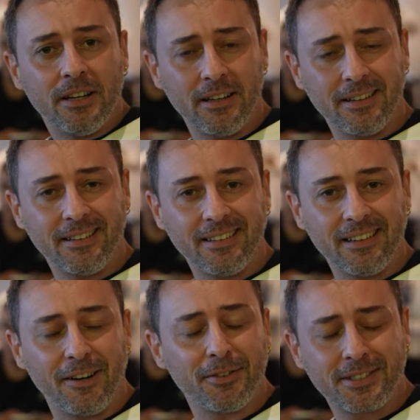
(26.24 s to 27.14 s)
Ee,
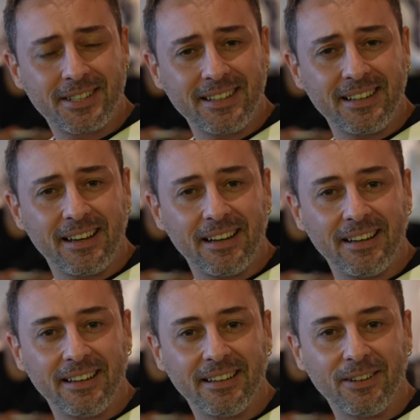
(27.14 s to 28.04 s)

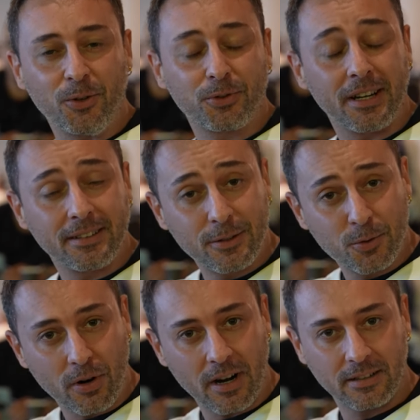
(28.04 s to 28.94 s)
havasıyla, otantik
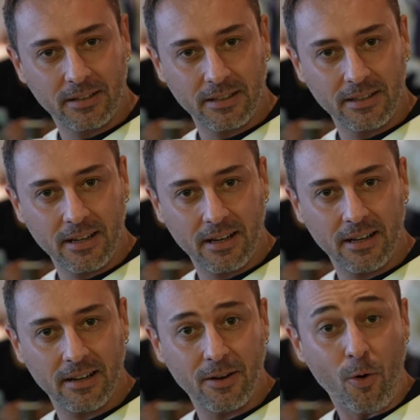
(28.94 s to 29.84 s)

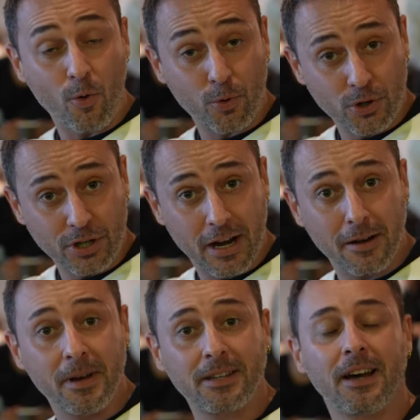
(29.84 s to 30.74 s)
sokaklarıyla,
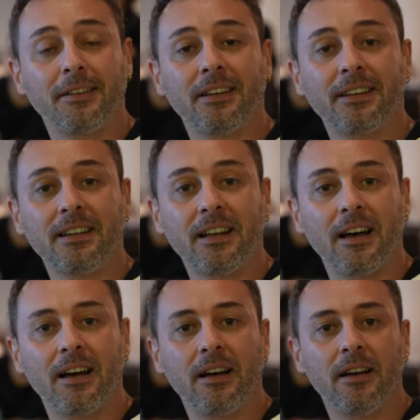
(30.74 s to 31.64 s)
orijinal
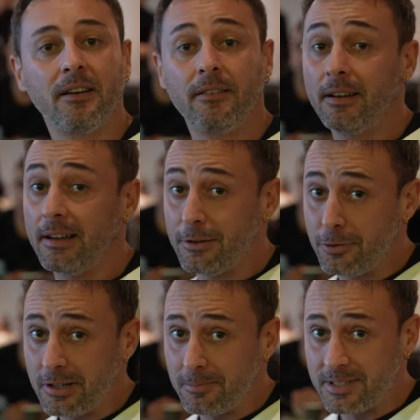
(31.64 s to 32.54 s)
mekanlarıyla ve en
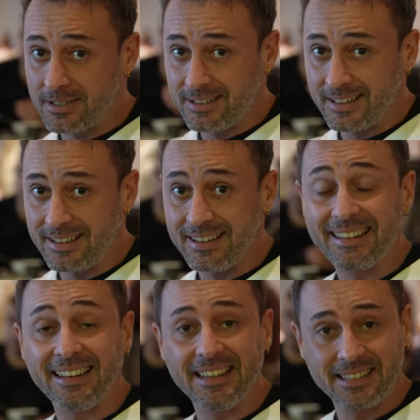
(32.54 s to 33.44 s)
önemlisi de
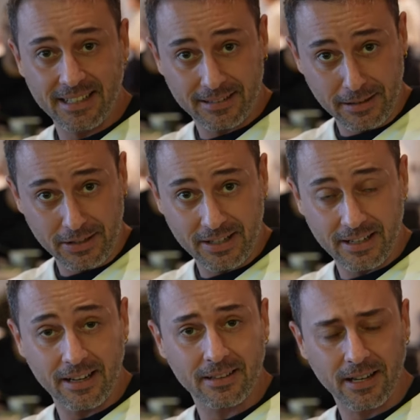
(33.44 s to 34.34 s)

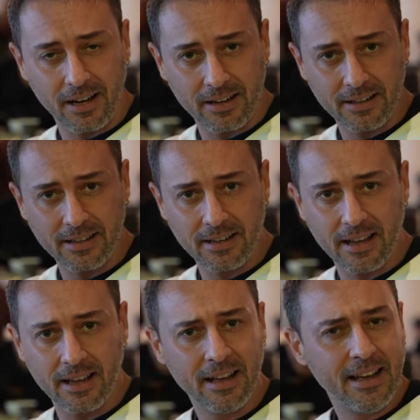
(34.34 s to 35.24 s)
lezzetleriyle,
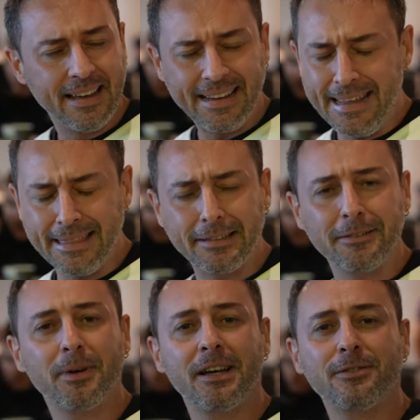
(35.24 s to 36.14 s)
tarihiyle
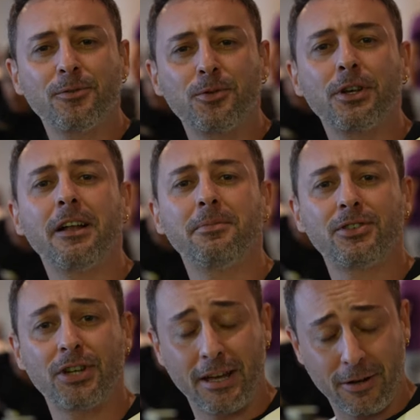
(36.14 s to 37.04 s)
inanılmaz güzel
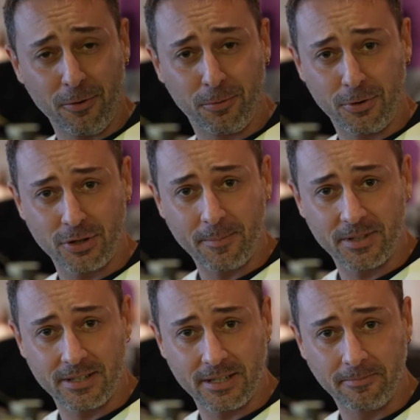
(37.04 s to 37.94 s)
bir şehre götüreceğim
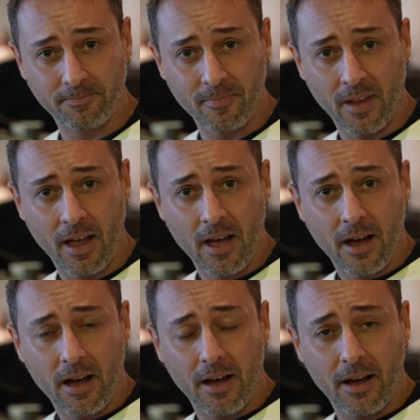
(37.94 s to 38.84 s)
sizi.
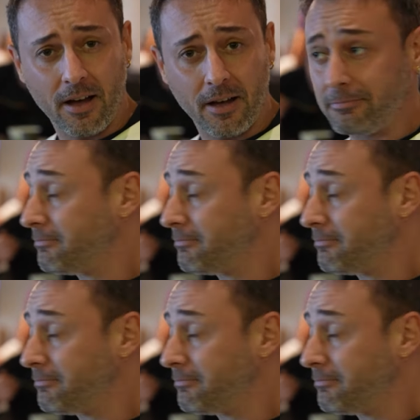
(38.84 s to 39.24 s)
Ee,